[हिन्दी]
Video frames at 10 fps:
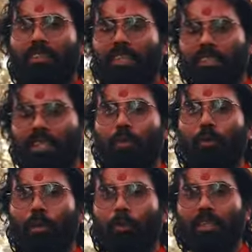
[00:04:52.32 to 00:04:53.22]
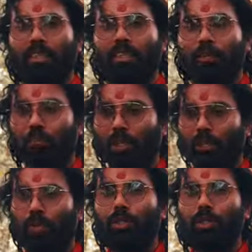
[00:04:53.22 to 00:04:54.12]
जैसे ये हुआ मैंने
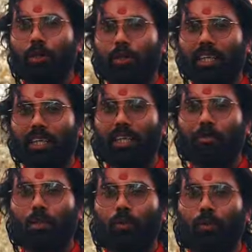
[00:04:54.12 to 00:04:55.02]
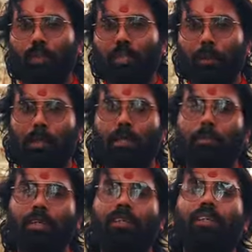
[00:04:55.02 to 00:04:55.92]
गुरुजी को बताया गुरुजी का बाद
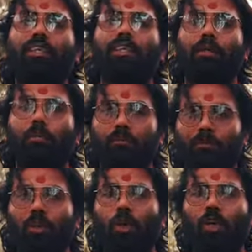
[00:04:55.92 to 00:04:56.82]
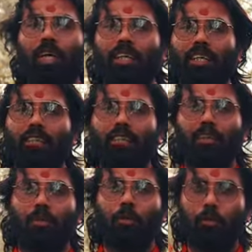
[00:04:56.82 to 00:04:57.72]
में कॉल आया
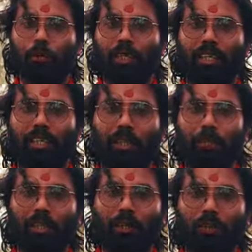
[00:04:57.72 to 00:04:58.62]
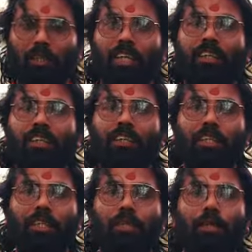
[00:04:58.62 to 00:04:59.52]
पूछे कि मैंने जो साधना दी
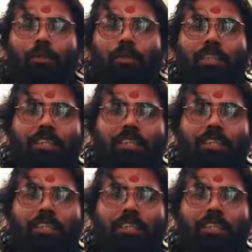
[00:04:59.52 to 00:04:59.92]
थी वो